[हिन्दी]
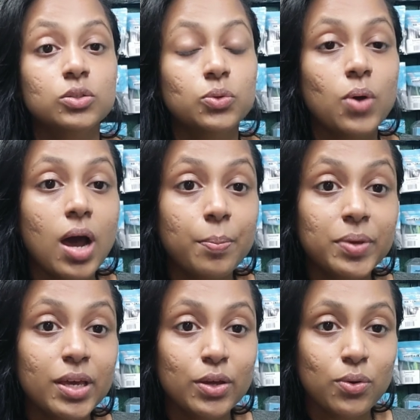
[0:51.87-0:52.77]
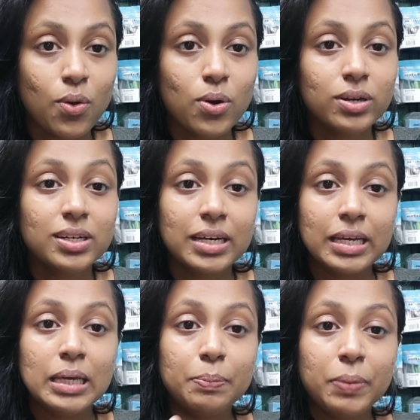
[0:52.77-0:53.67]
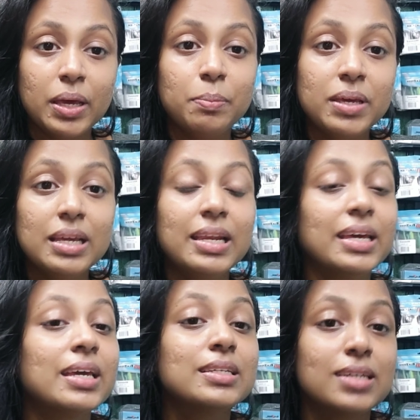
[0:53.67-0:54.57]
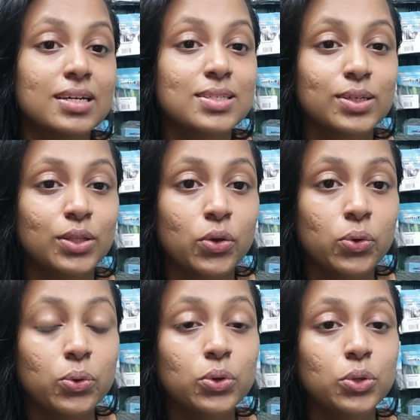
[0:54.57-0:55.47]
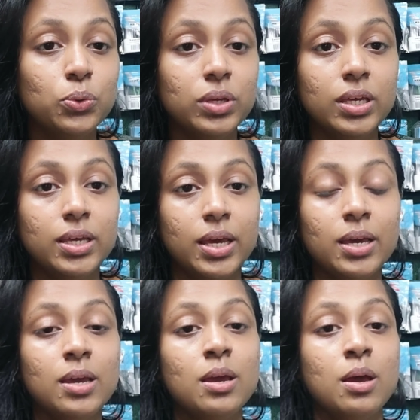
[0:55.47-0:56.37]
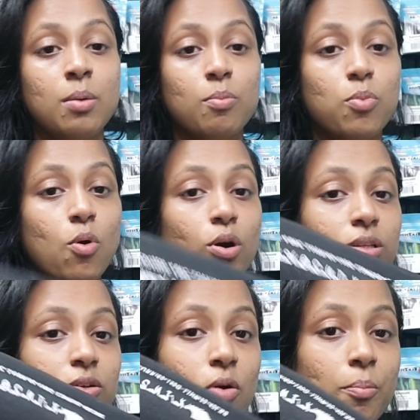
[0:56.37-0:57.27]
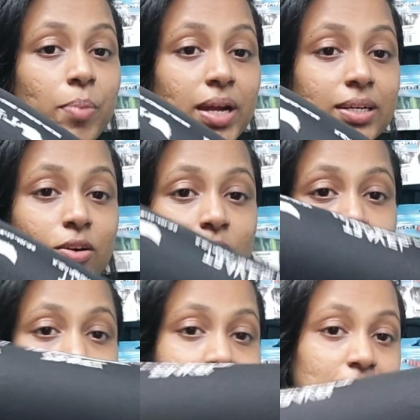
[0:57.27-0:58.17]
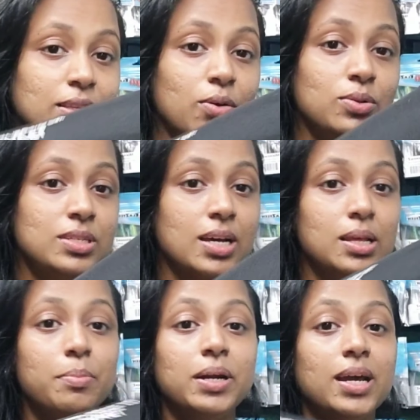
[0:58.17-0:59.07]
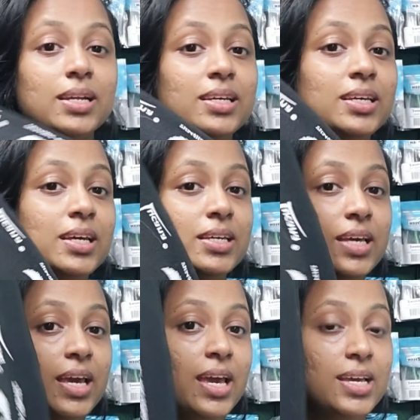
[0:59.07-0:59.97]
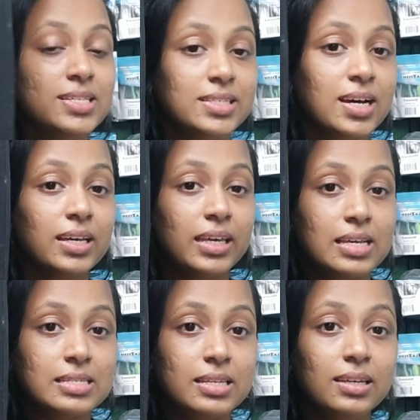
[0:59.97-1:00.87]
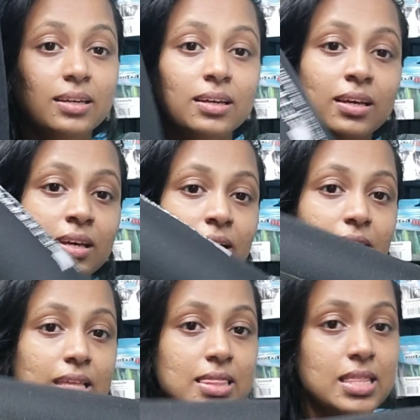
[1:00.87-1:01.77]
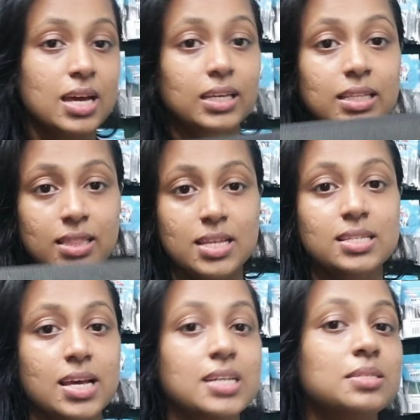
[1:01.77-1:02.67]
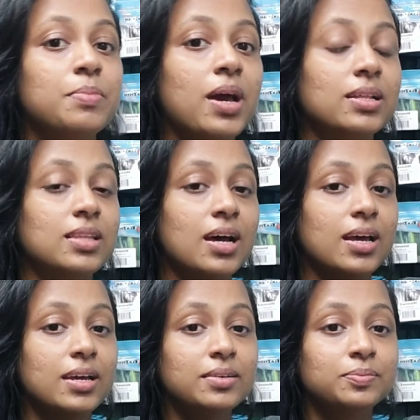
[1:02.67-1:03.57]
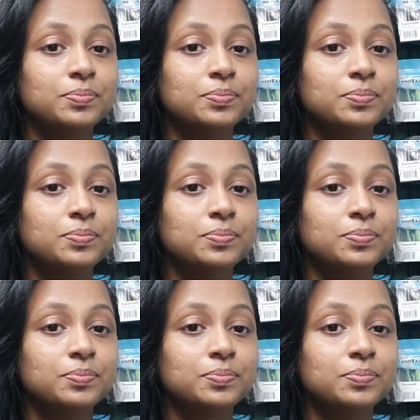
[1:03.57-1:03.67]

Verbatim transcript: तो आप ये रॉड कहीं पे भी लेके जा सकते हो क्योंकि ये बहुत कॉम्पैक्ट और देख सकते हो ज़्यादा बड़ा नहीं है ये है इसका केसिंग इतना इतने साइज में आता है